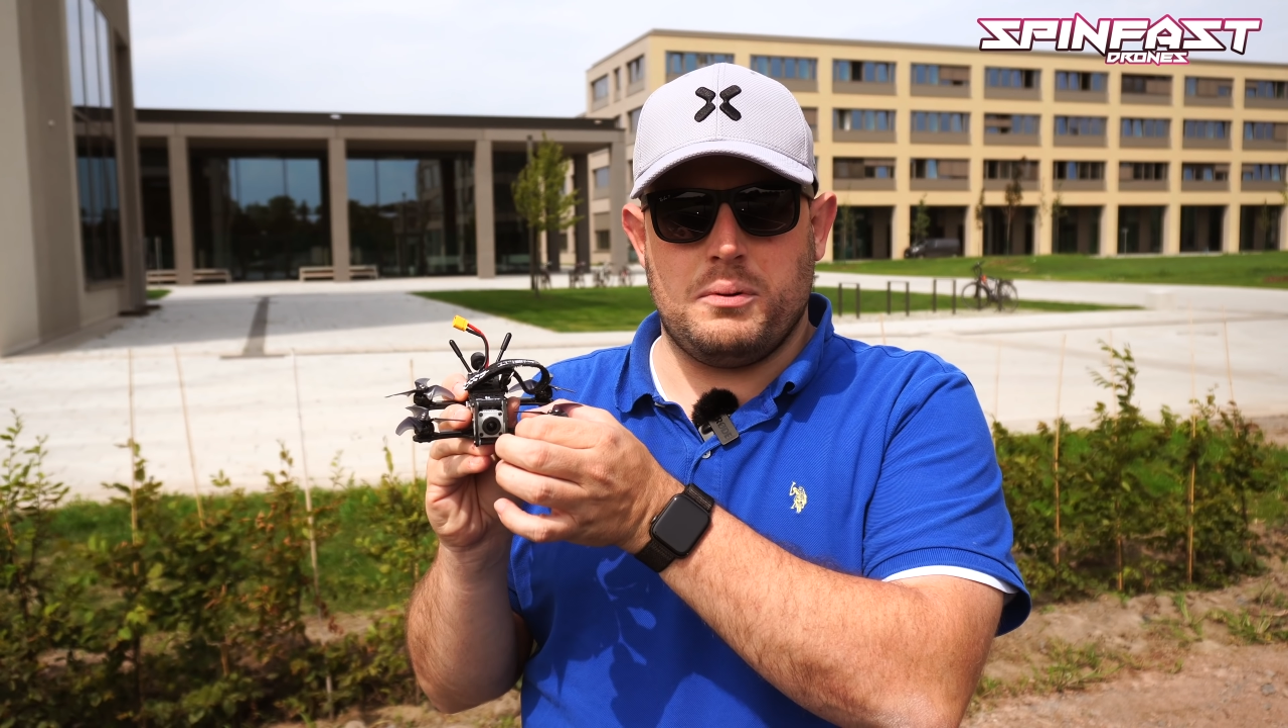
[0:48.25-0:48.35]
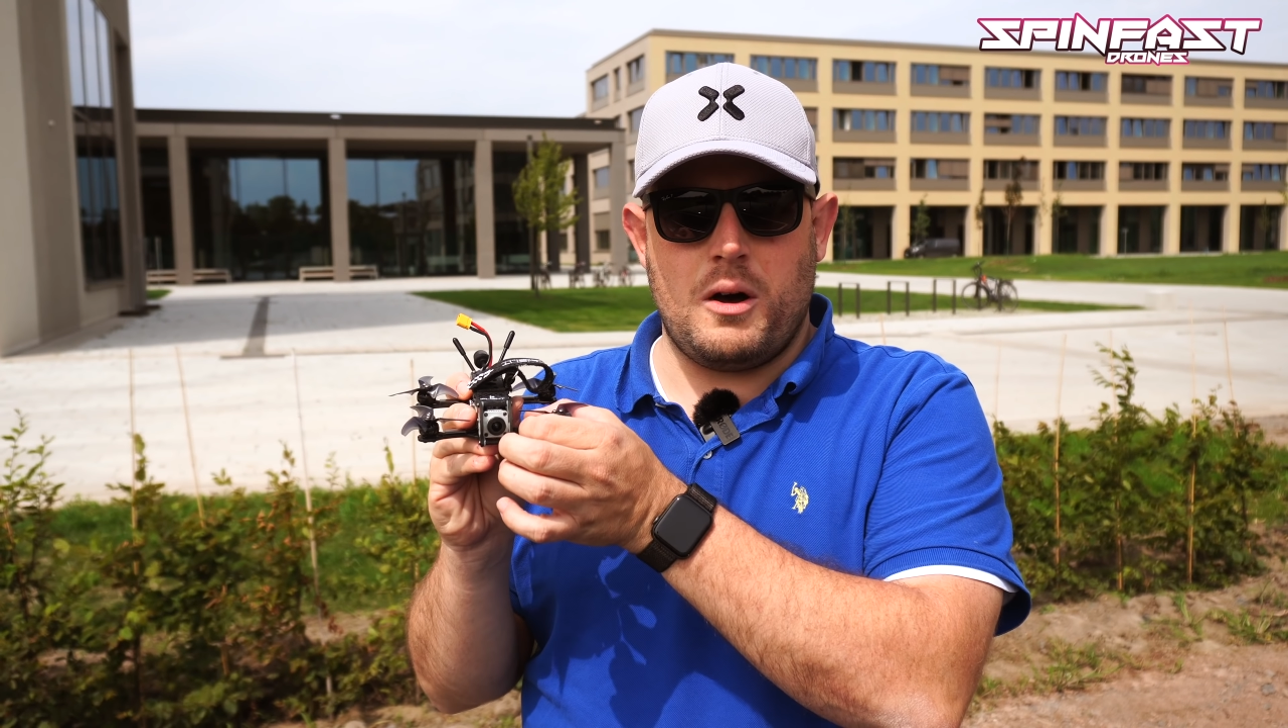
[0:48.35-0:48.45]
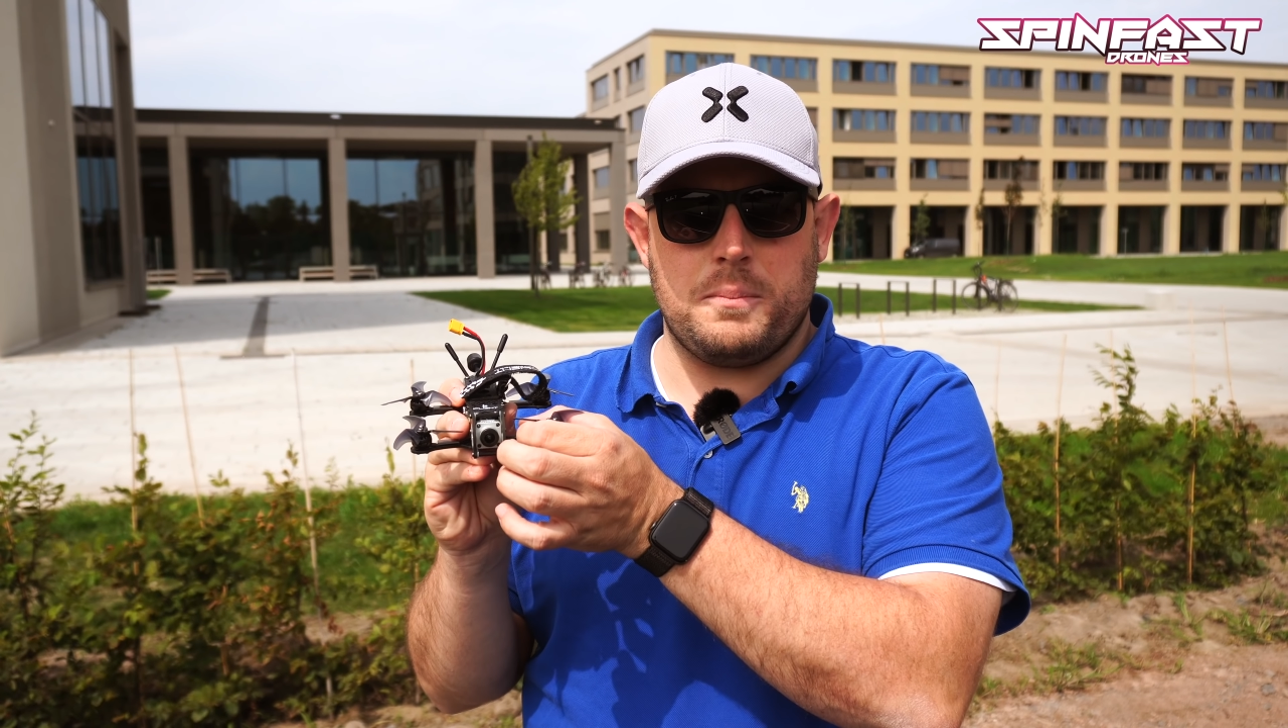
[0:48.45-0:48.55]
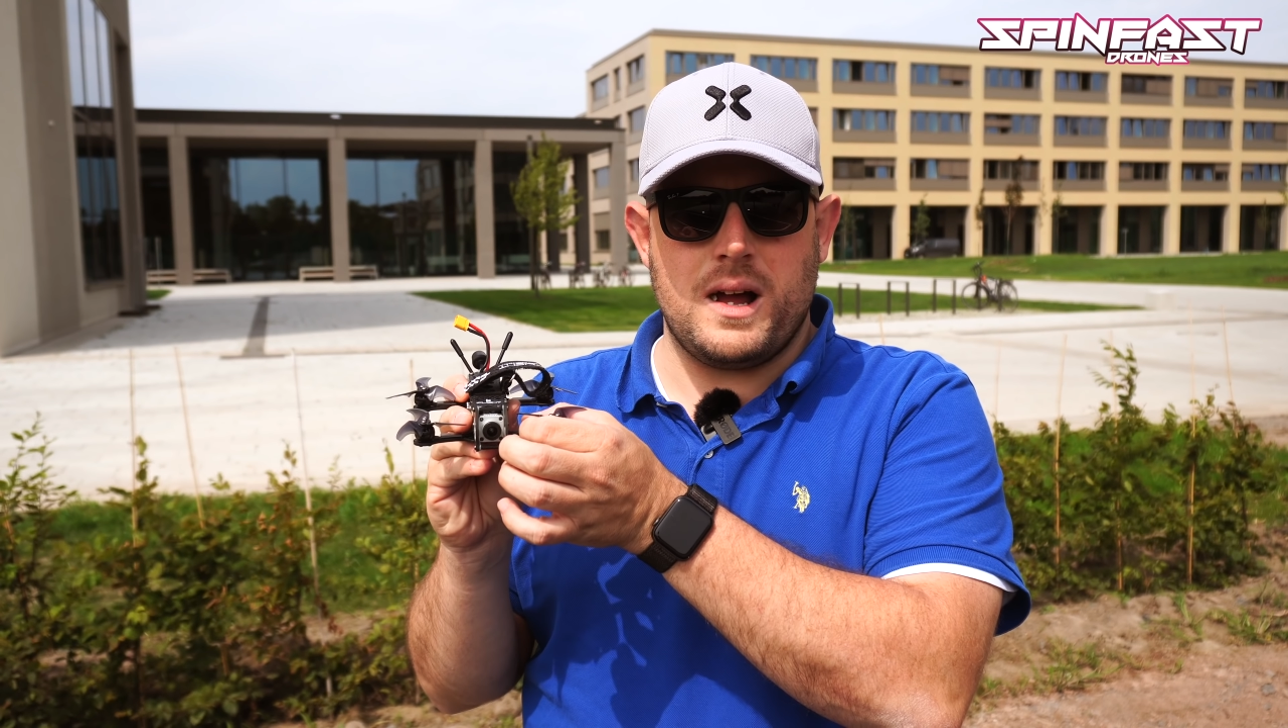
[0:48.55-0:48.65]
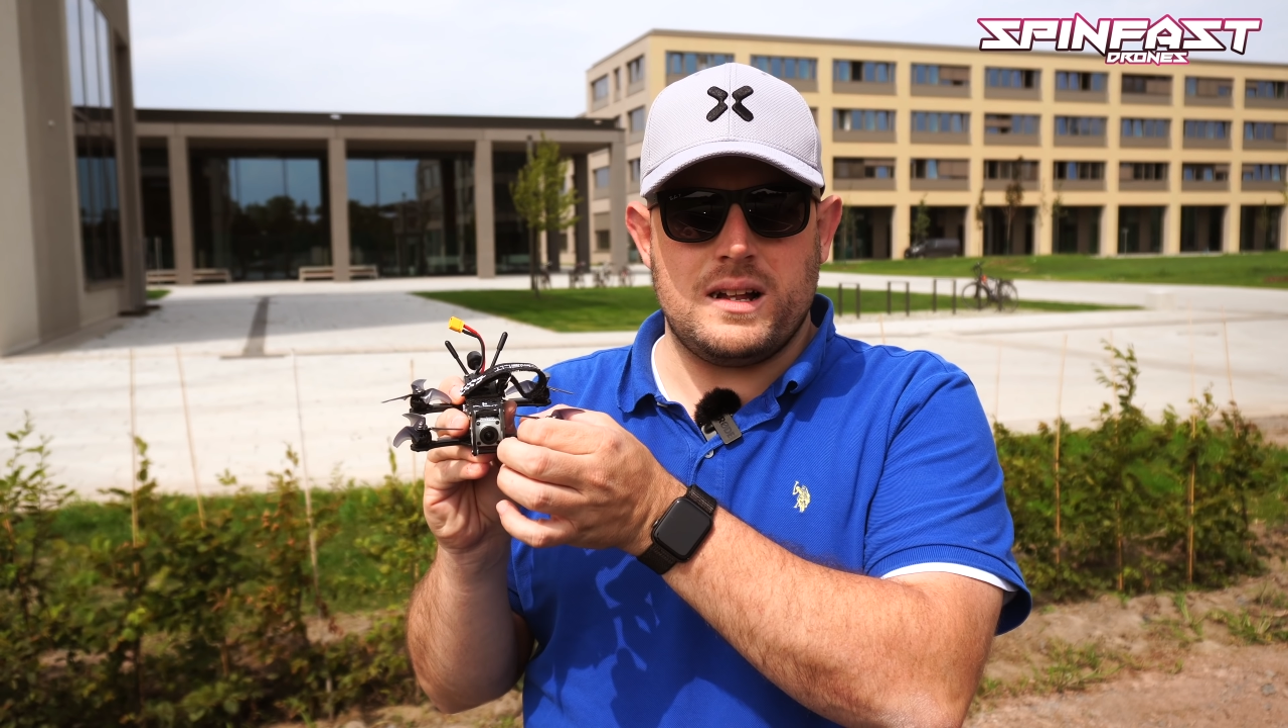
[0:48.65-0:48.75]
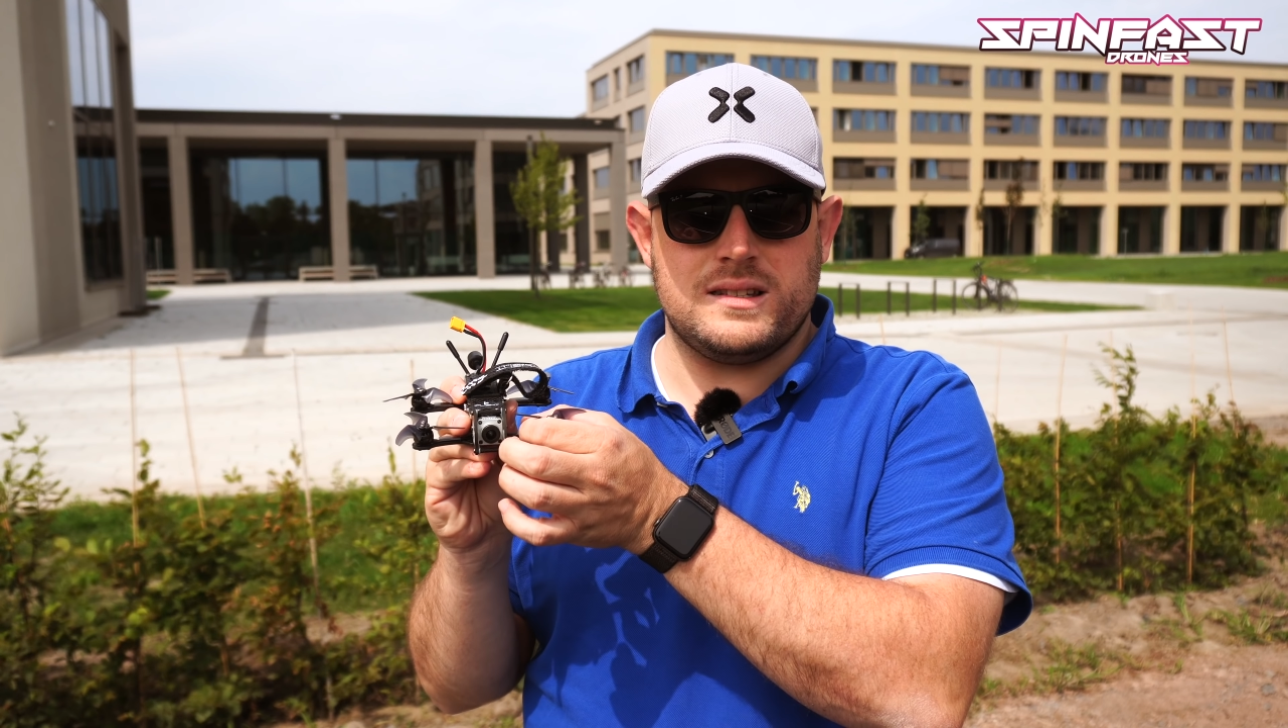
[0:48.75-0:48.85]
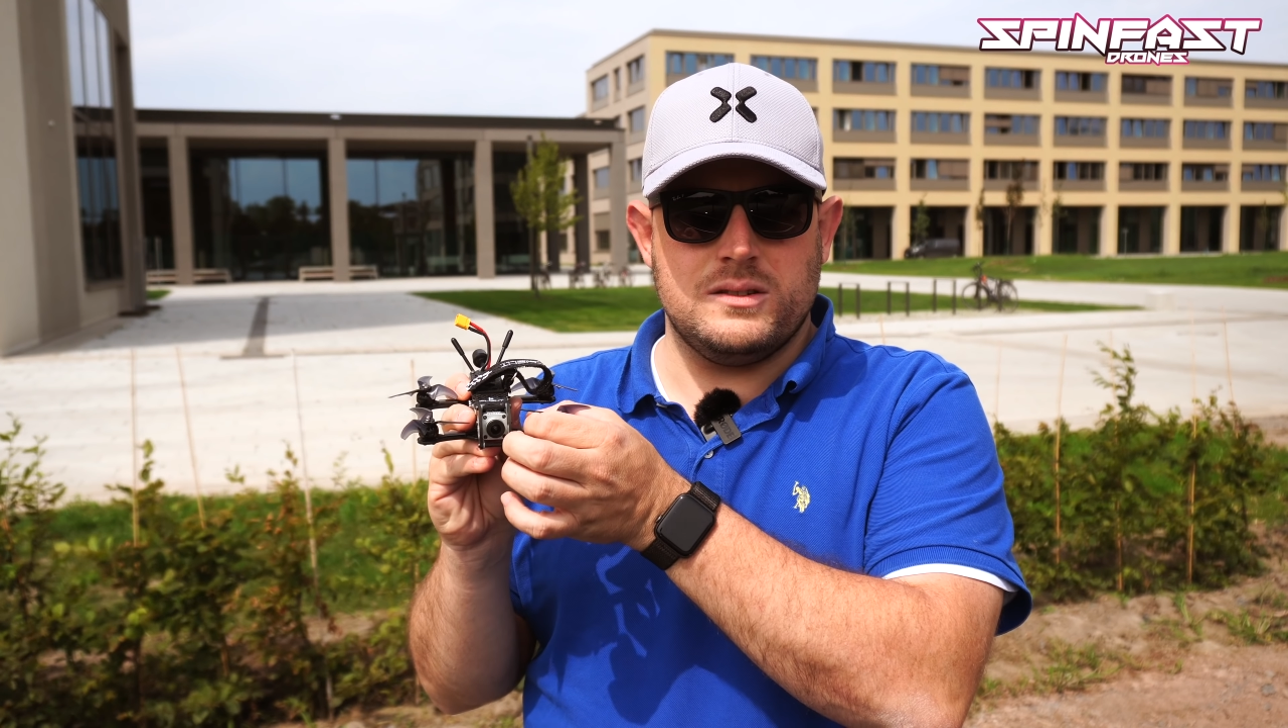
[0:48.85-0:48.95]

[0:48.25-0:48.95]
Propguards